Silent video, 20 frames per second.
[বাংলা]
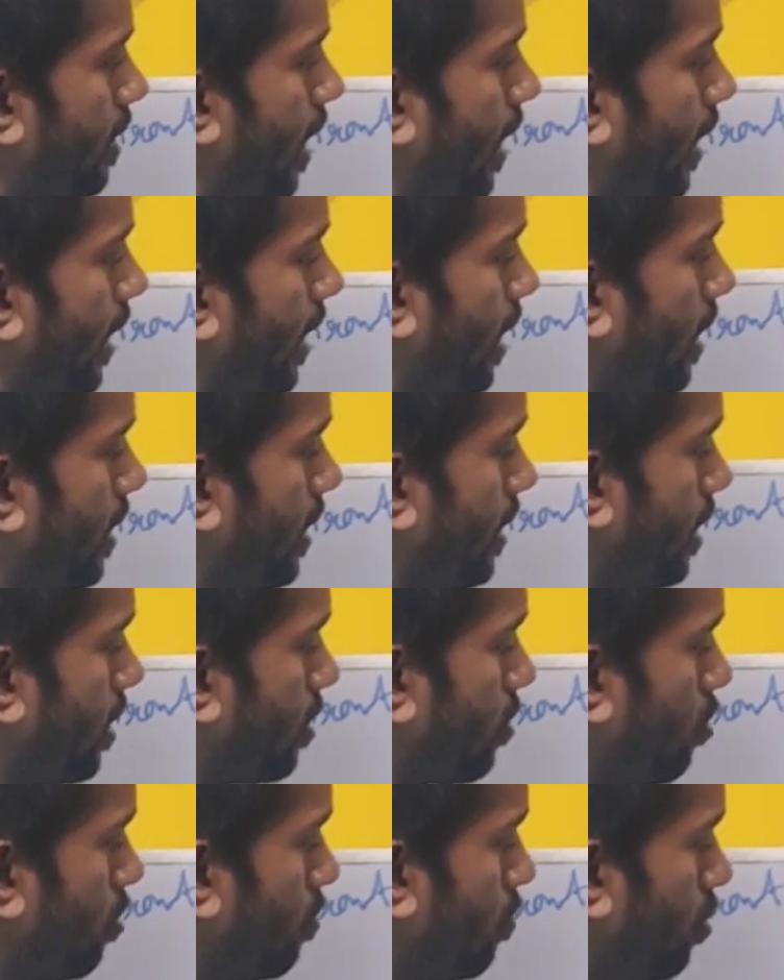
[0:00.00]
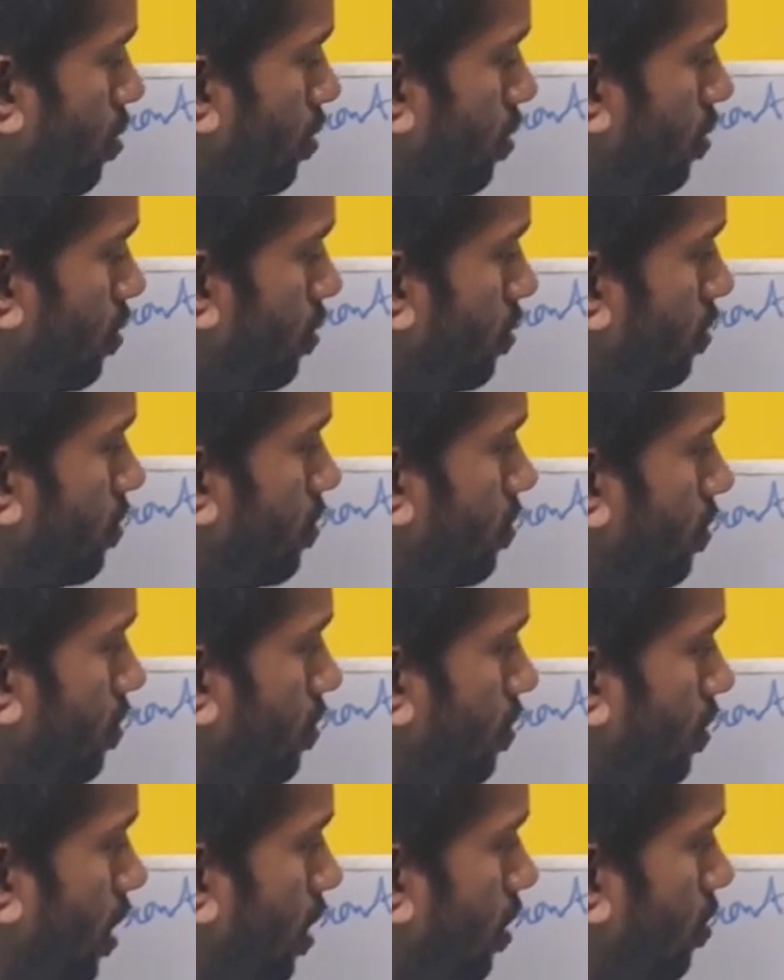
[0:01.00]
ট্রায়াঙ্গেল ক্রিয়েট করব
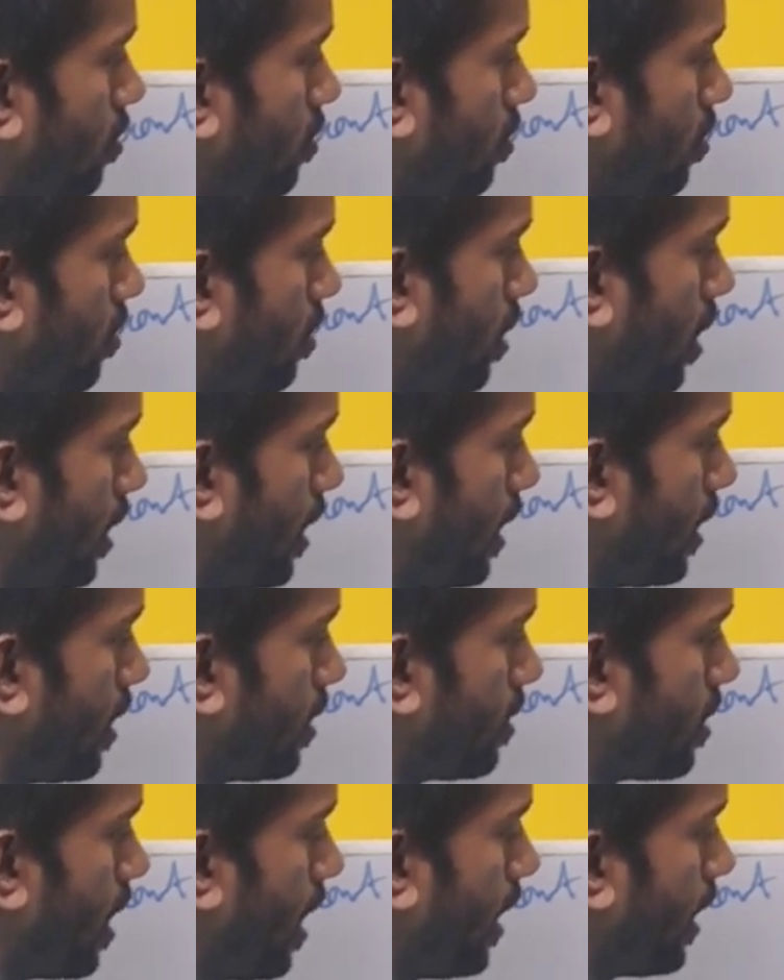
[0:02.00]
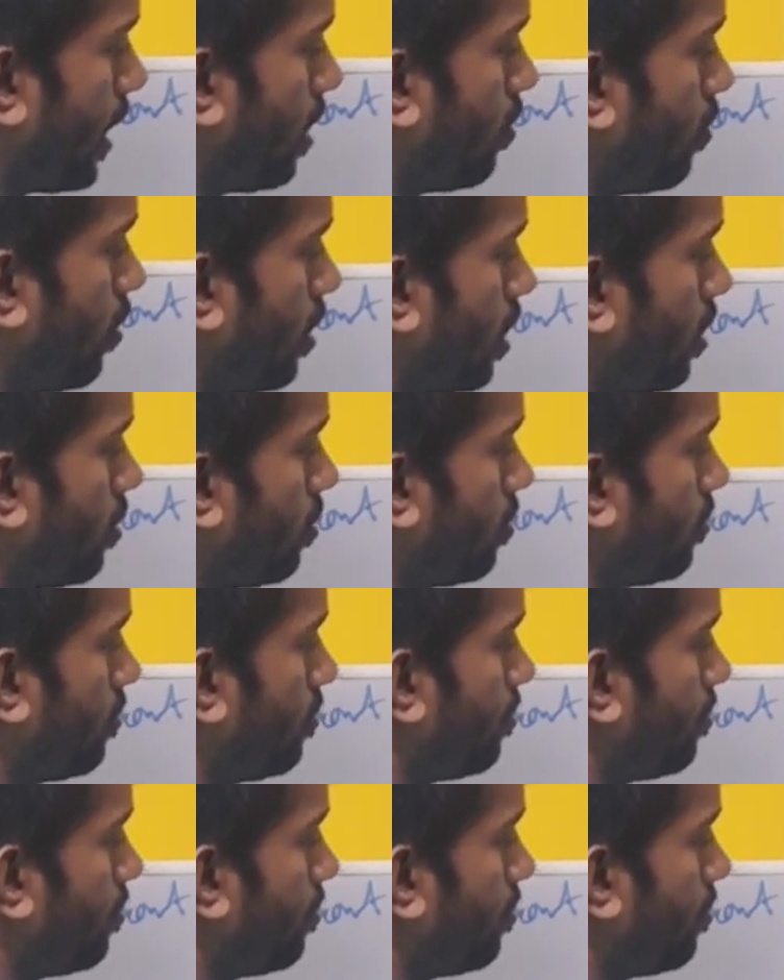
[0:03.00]
দেখো এটা একটা ট্রায়াঙ্গেল হয়ে গেল